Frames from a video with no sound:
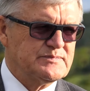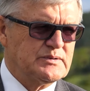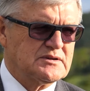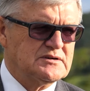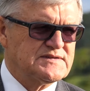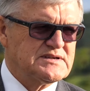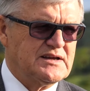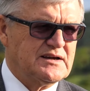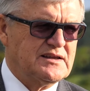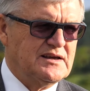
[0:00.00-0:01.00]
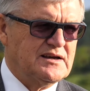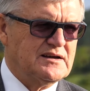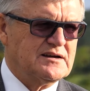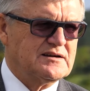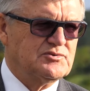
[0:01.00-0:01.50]
sportowca jak
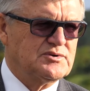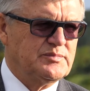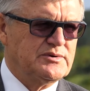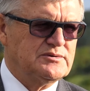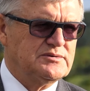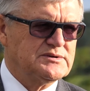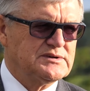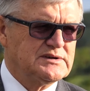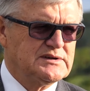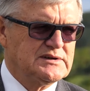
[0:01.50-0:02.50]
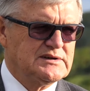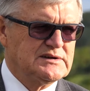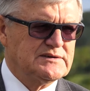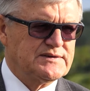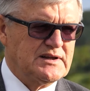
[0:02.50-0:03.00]
ja, który był
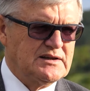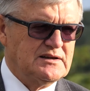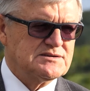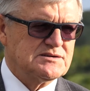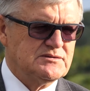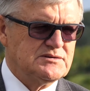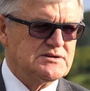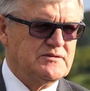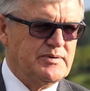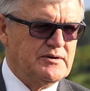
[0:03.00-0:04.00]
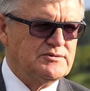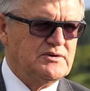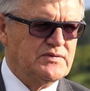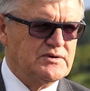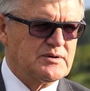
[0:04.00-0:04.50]
wtedy rzeczywiście w
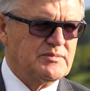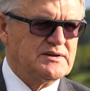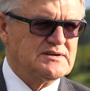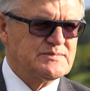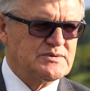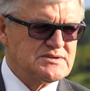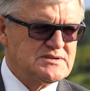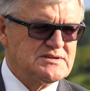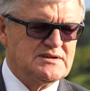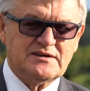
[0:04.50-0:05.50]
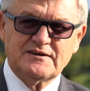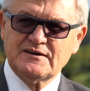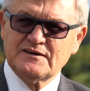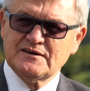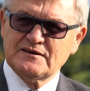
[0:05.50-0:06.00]
pełni formy dyspozycji
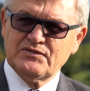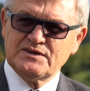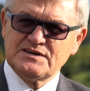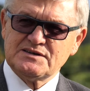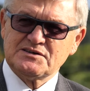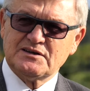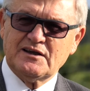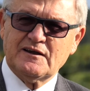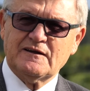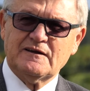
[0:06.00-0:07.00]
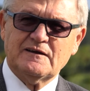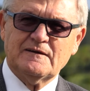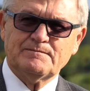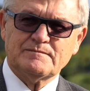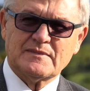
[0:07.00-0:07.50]
fizycznej
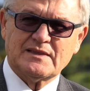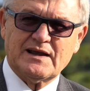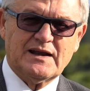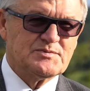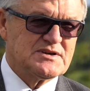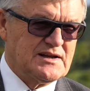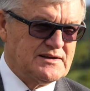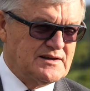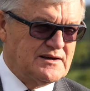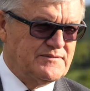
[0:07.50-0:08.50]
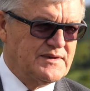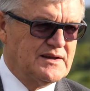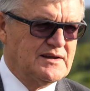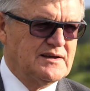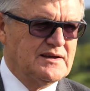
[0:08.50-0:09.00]
i najlepsze lata
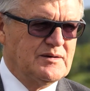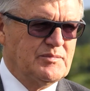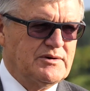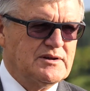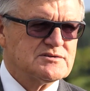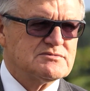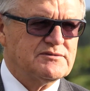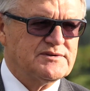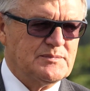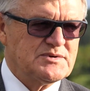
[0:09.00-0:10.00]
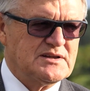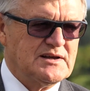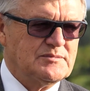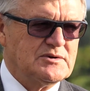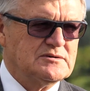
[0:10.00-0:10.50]
były dosłownie
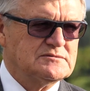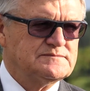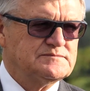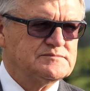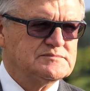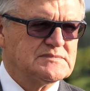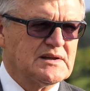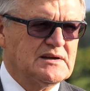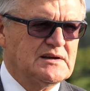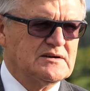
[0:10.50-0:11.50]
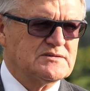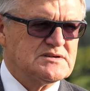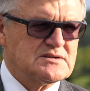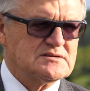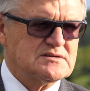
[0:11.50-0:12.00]
przede mną,
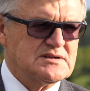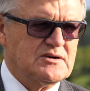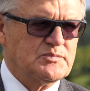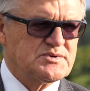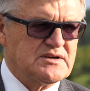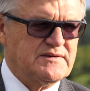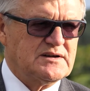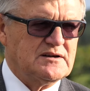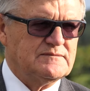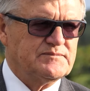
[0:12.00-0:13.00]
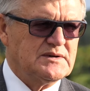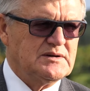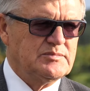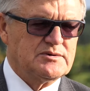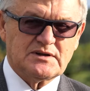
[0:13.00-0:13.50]
wszystko zostało przerwane
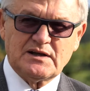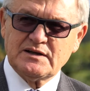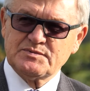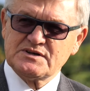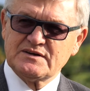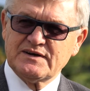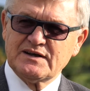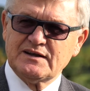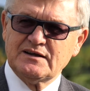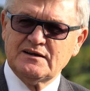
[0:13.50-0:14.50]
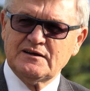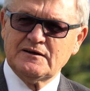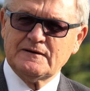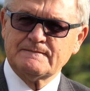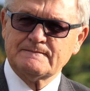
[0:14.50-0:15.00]
i brutalnie przerwane i